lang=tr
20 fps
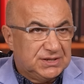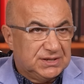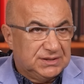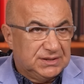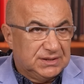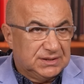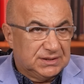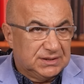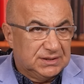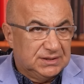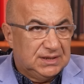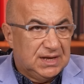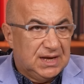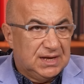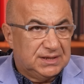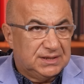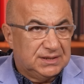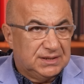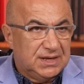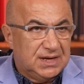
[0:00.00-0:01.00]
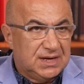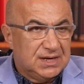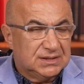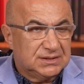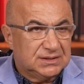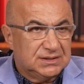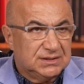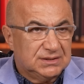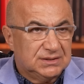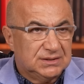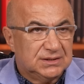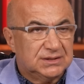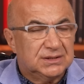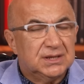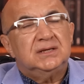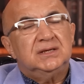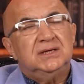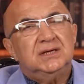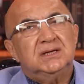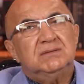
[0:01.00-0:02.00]
kadarı telkine yatkındır.
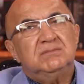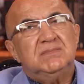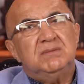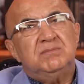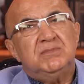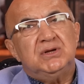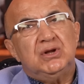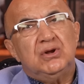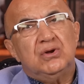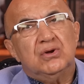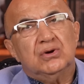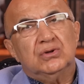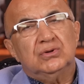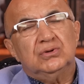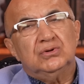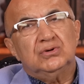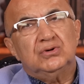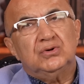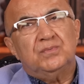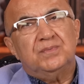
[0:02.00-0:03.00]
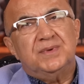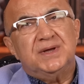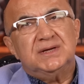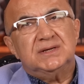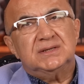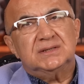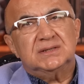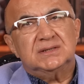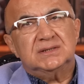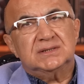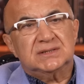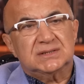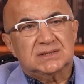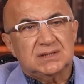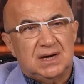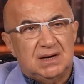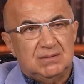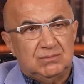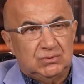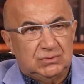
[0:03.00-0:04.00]
20 milyonluk bir
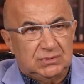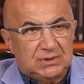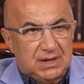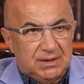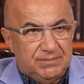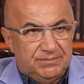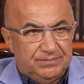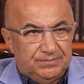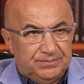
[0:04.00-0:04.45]
İstanbul'da.